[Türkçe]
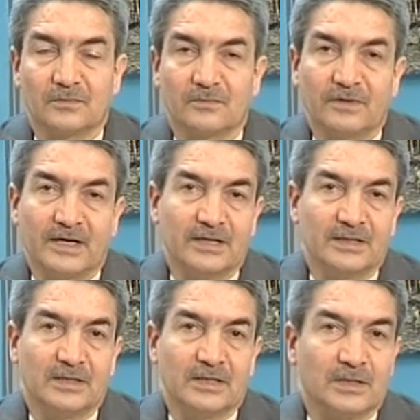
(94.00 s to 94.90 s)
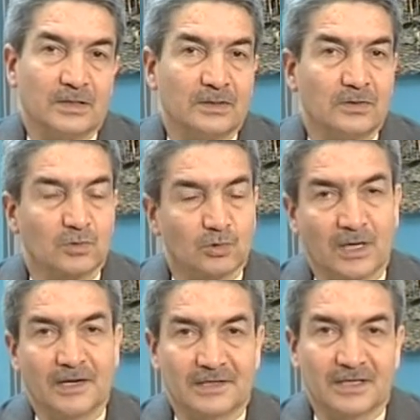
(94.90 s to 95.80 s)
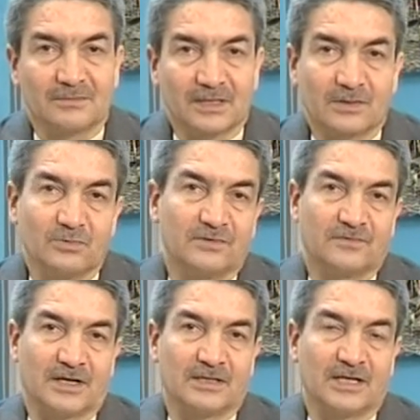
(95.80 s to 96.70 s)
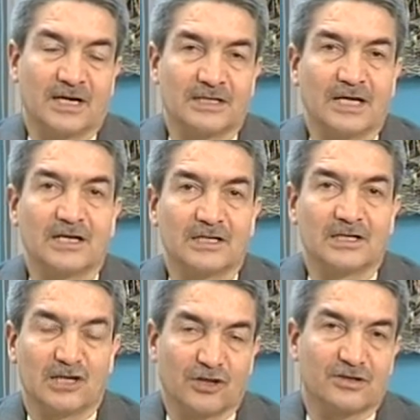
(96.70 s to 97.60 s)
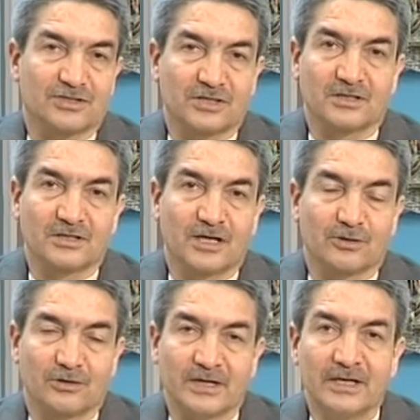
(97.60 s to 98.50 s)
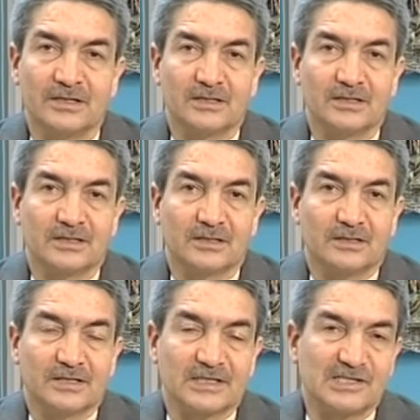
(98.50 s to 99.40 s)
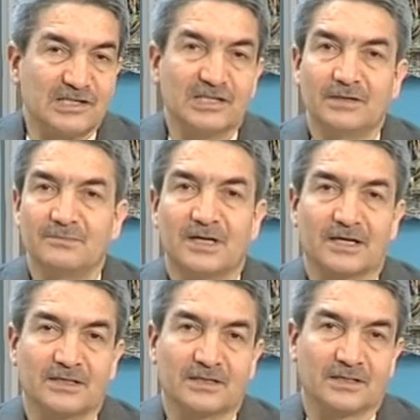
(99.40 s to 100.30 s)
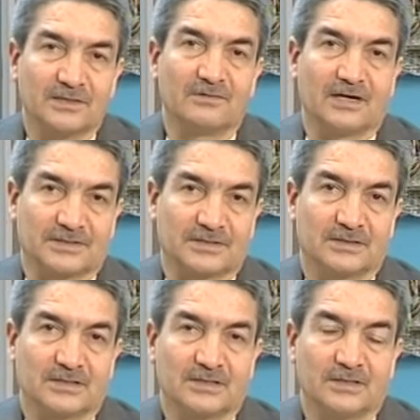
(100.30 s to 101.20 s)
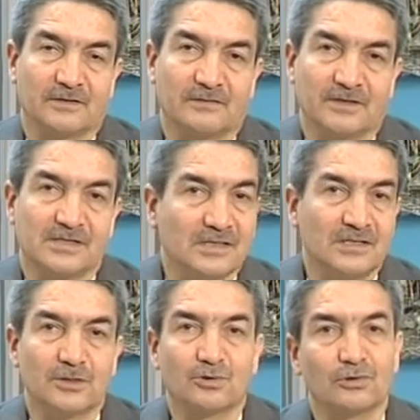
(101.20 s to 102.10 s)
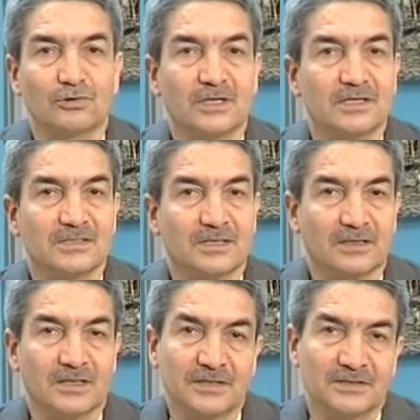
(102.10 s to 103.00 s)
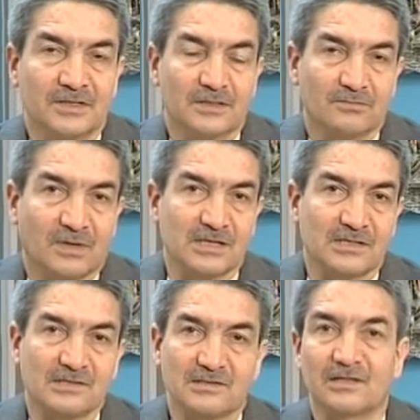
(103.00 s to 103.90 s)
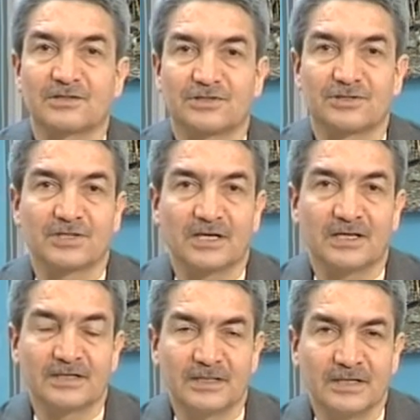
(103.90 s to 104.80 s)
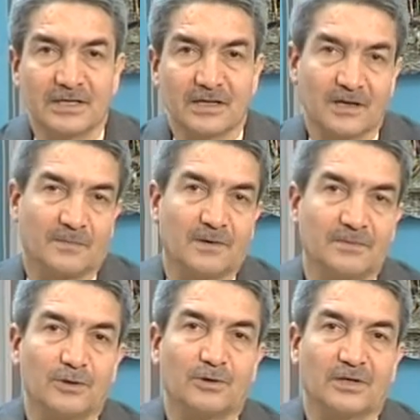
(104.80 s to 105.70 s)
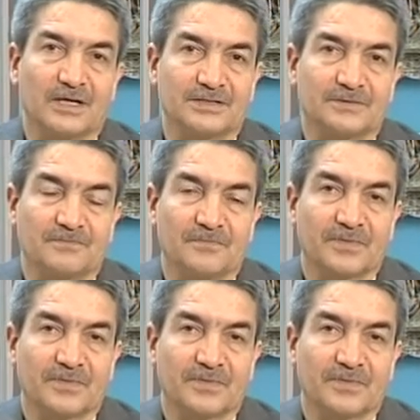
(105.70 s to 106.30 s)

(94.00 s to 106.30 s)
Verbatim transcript: Ve e, Kur'an-ı Kerim'deki bu ifadelerden anlaşıldığına göre e, sihrin bir hakikati var. Ve sihir yoluyla insanlar bazı sıra dışı şeyleri yapabiliyorlar.